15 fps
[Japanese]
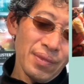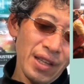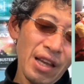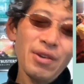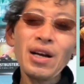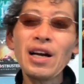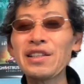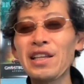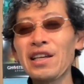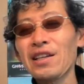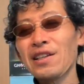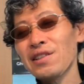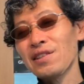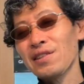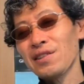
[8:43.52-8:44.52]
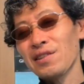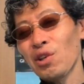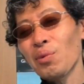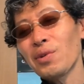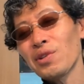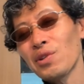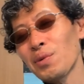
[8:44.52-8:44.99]
電話かけて、
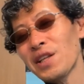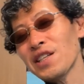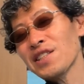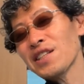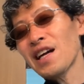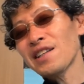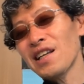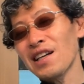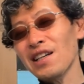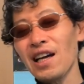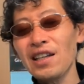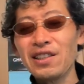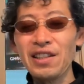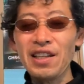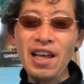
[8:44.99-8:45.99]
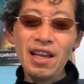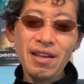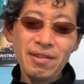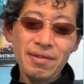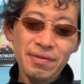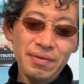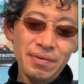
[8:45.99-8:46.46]
呼び出しからなんかあったで、
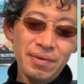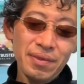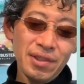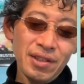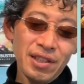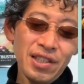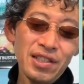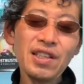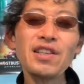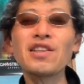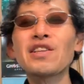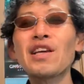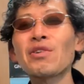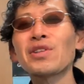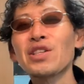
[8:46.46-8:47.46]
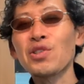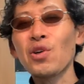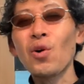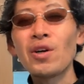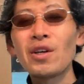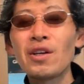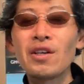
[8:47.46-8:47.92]
喫茶店で会うんです
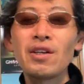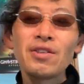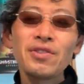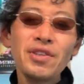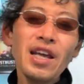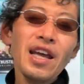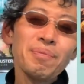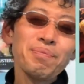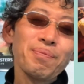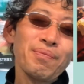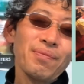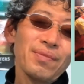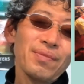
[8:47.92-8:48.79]
よ。で、